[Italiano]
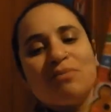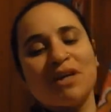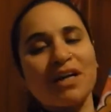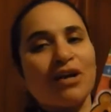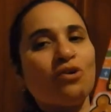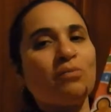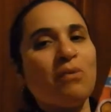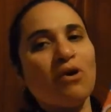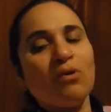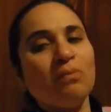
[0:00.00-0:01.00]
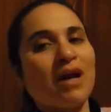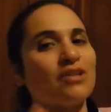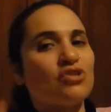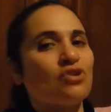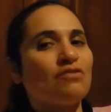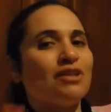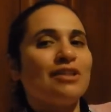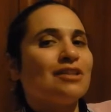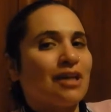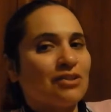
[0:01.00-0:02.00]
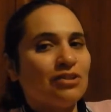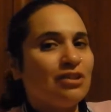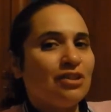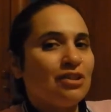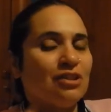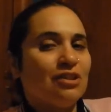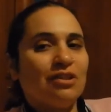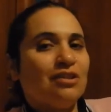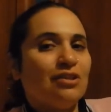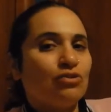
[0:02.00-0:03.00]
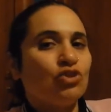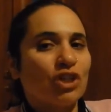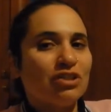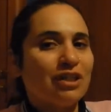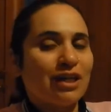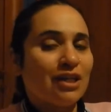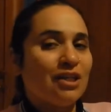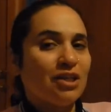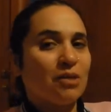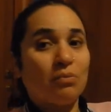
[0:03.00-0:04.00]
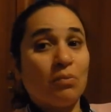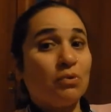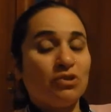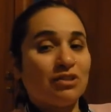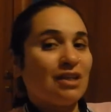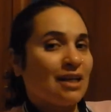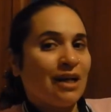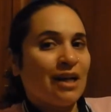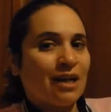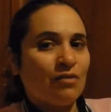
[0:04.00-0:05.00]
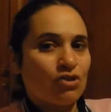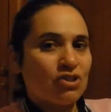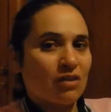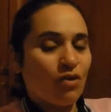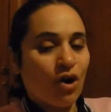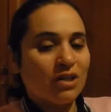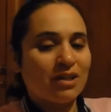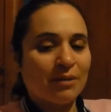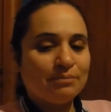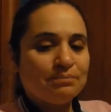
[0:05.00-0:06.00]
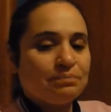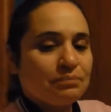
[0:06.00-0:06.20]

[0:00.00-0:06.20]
perché con poco prezzo avete tanti oggetti carini che poi potete regalare a vostra volta.